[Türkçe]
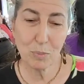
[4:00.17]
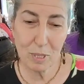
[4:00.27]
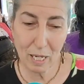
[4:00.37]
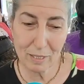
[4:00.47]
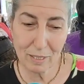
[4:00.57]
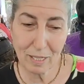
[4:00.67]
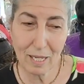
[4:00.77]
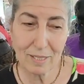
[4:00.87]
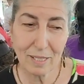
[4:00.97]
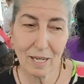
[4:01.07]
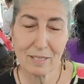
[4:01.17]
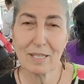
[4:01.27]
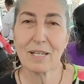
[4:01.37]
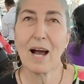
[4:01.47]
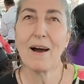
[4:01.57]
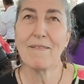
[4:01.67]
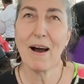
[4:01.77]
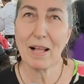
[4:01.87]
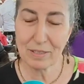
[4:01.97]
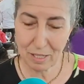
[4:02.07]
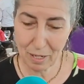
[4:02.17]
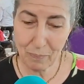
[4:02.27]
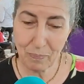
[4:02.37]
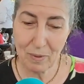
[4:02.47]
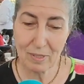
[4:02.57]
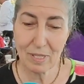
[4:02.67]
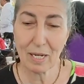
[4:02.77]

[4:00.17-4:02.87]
Türkiyenin hazırladığı kahvaltı,